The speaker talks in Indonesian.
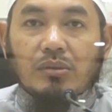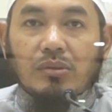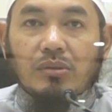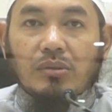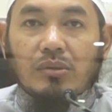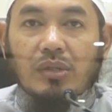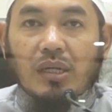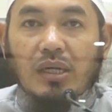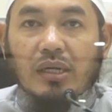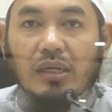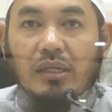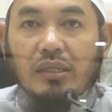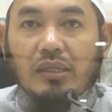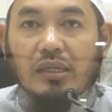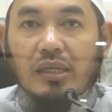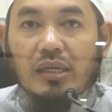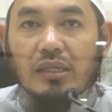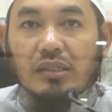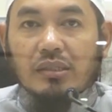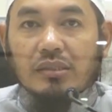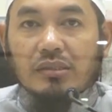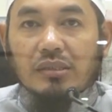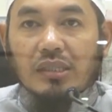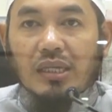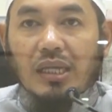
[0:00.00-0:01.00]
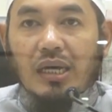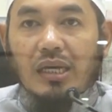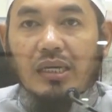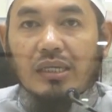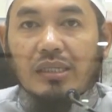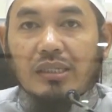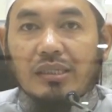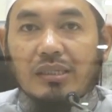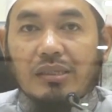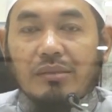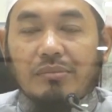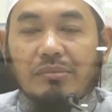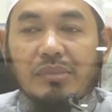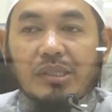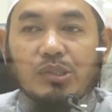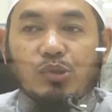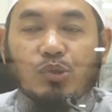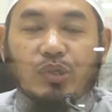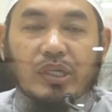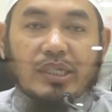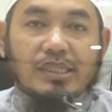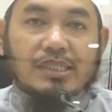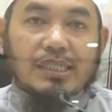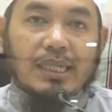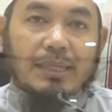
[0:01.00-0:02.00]
orang yang telah
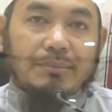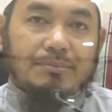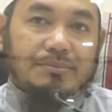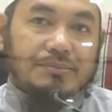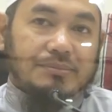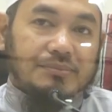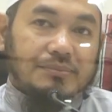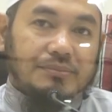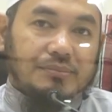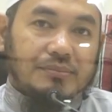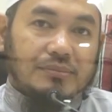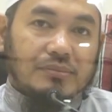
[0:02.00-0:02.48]
masuk Islam.